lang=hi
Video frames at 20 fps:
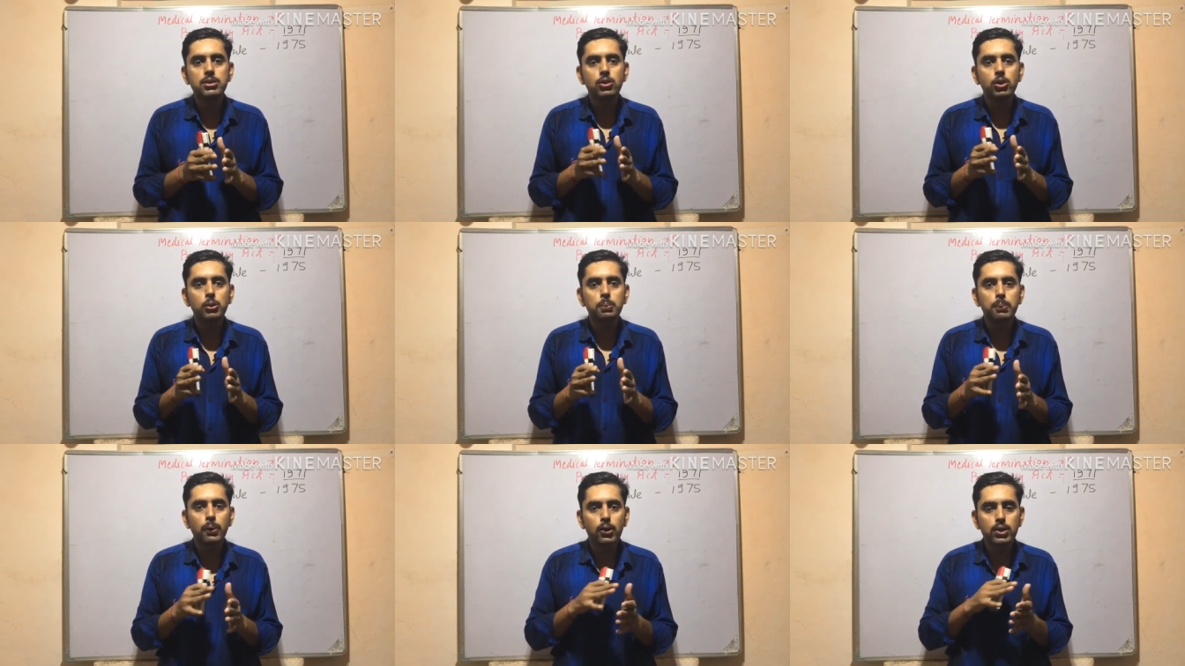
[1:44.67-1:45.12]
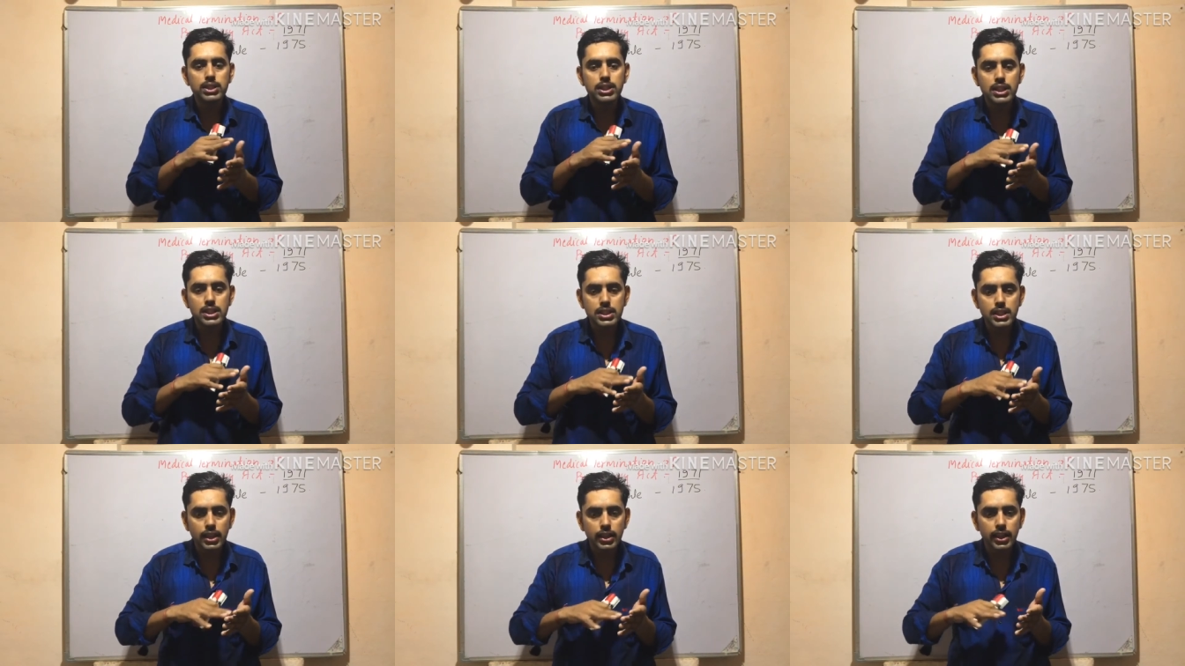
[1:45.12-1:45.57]
कोई
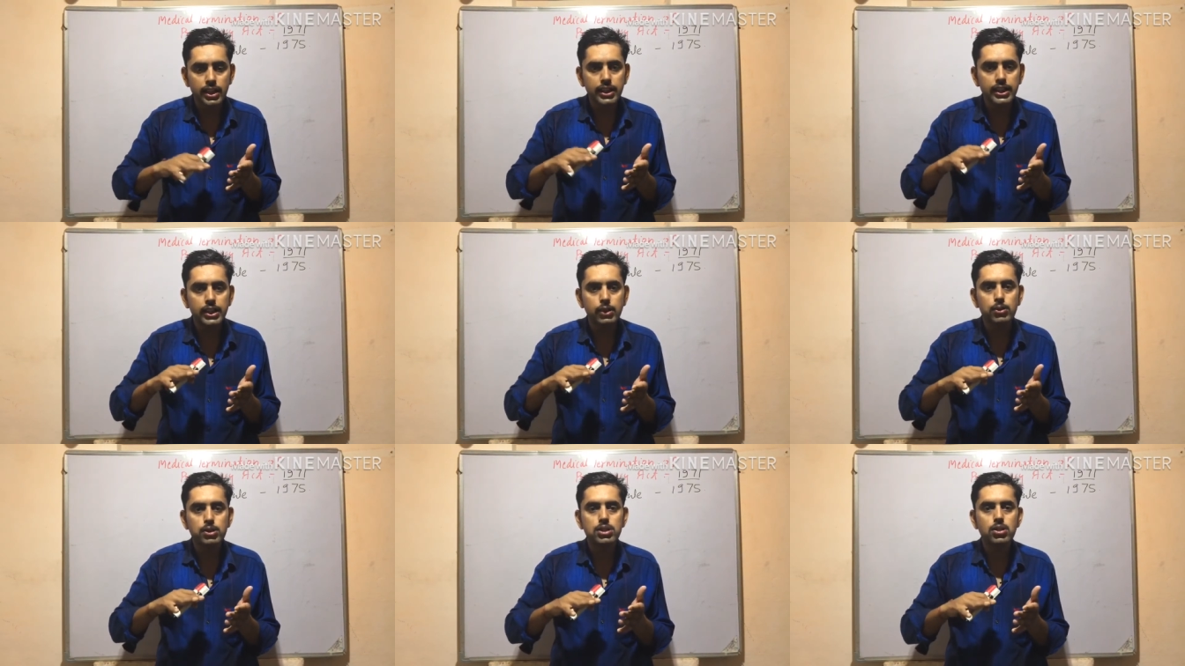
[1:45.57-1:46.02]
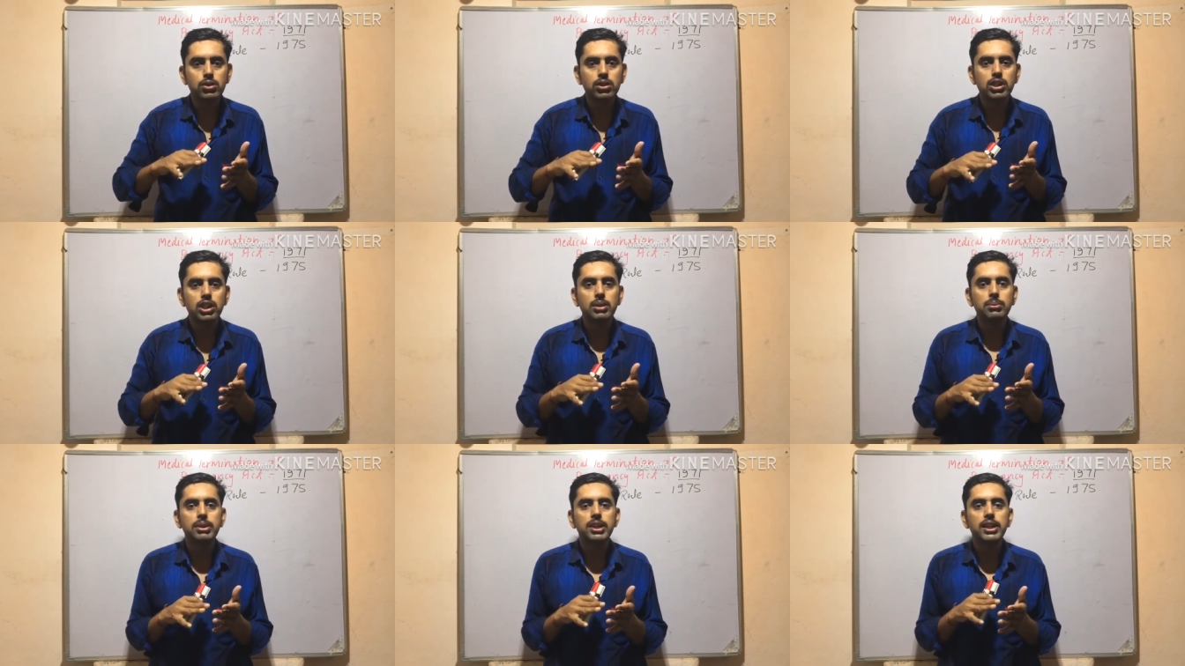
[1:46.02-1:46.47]
प्रोसेस चल रही है उसको
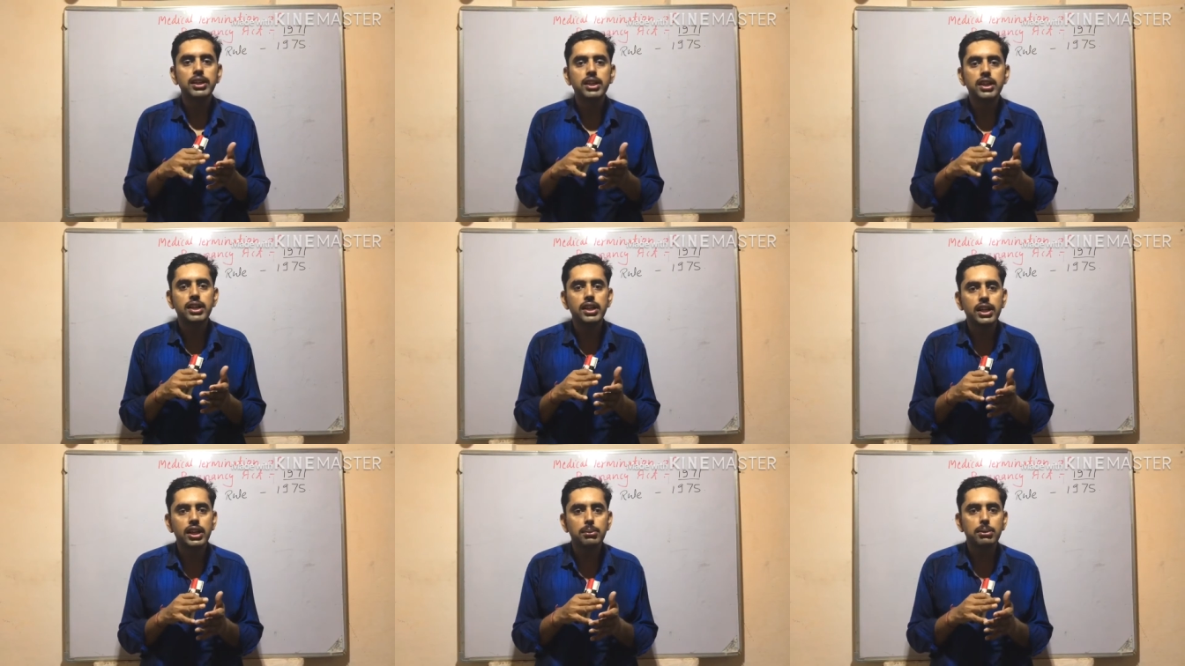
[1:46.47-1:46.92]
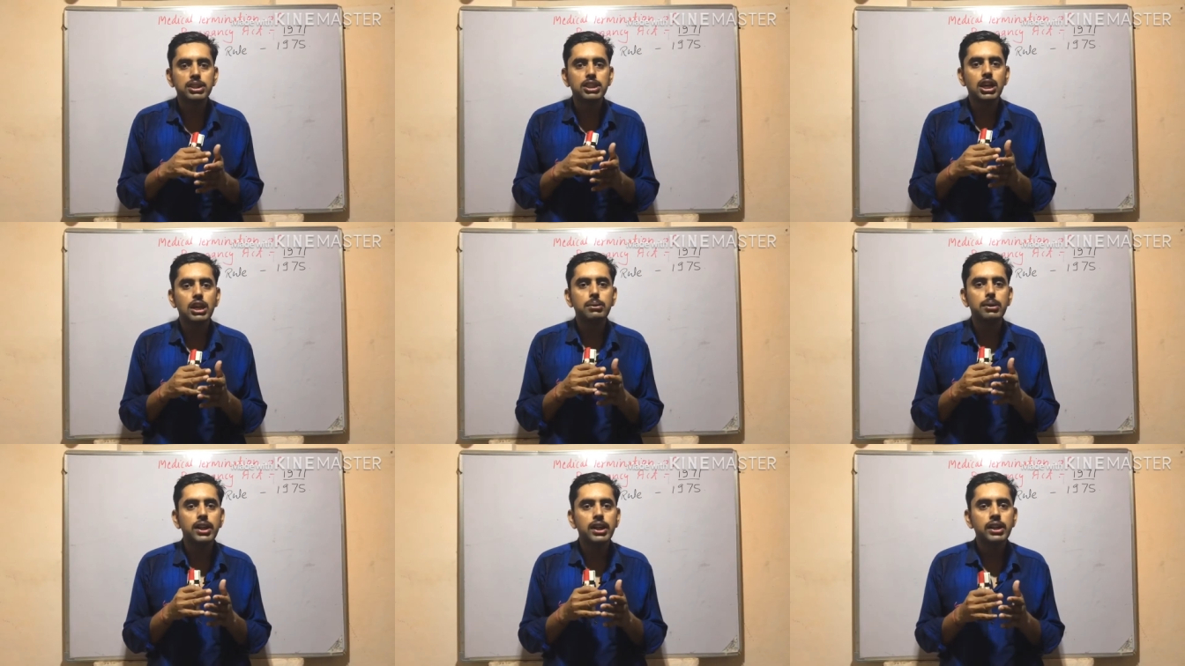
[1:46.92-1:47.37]
टर्मिनेट करने का
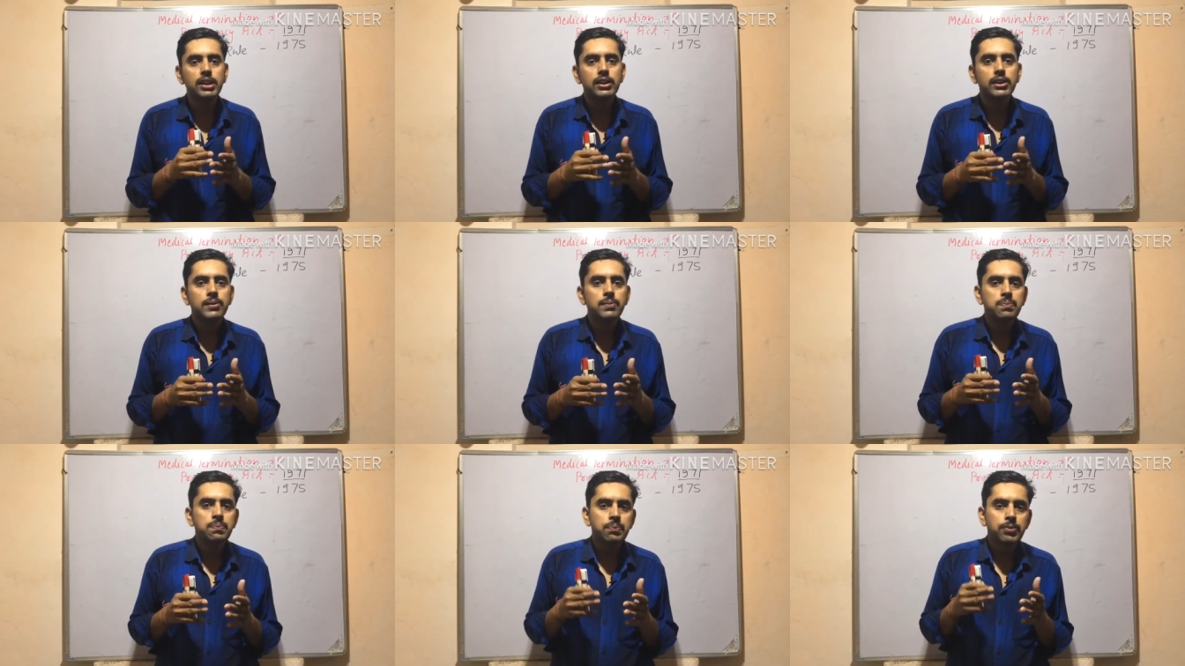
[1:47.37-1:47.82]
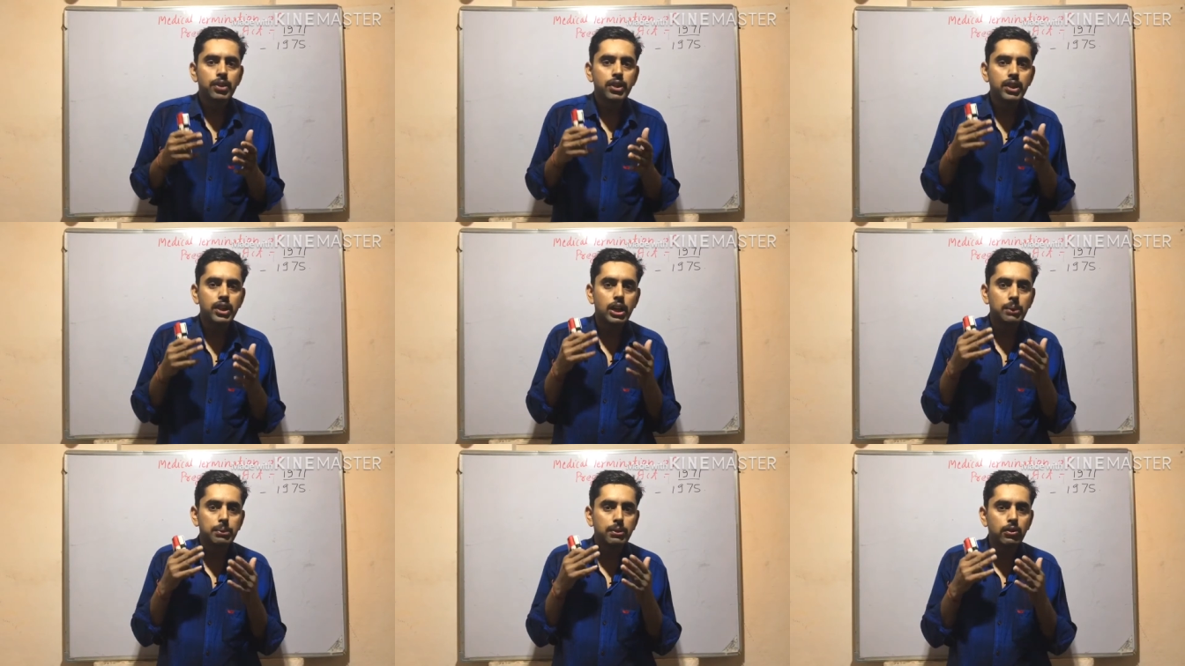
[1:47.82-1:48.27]
मतलब है
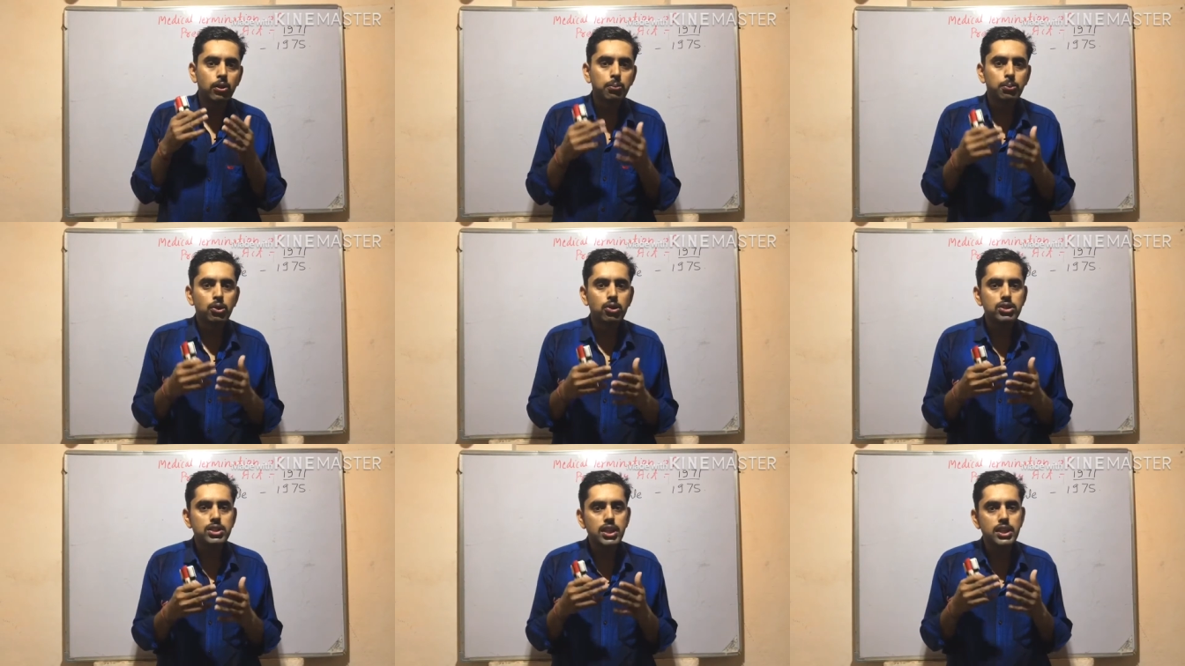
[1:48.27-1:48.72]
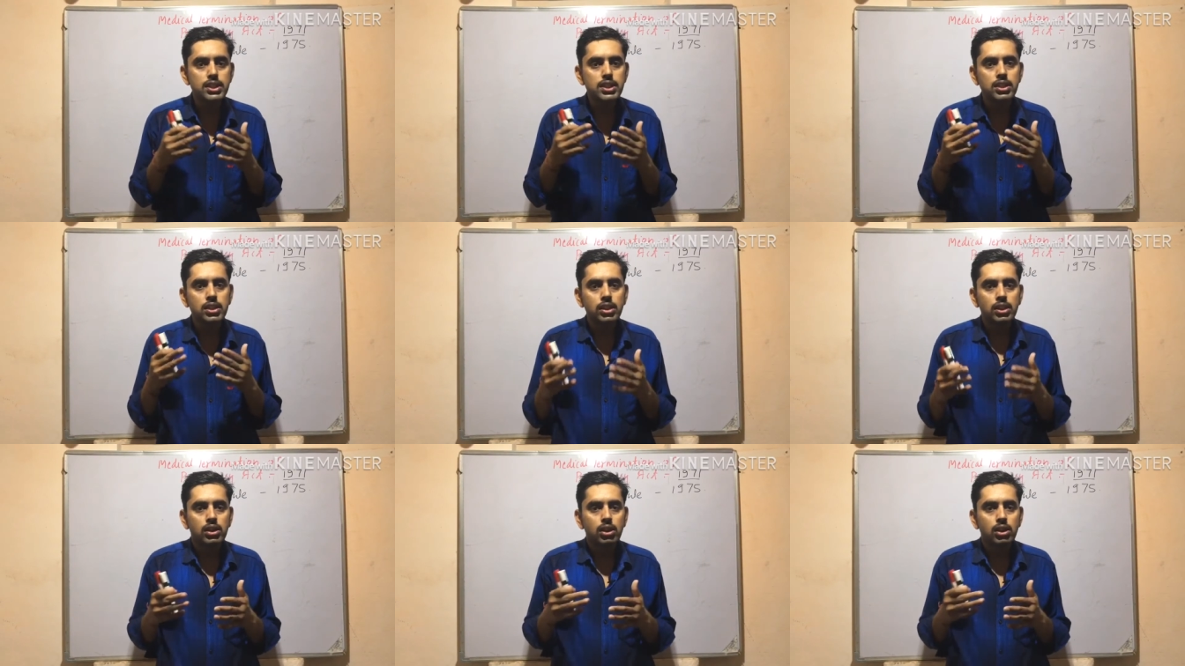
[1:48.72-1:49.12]
कि हमें वो प्रोसेस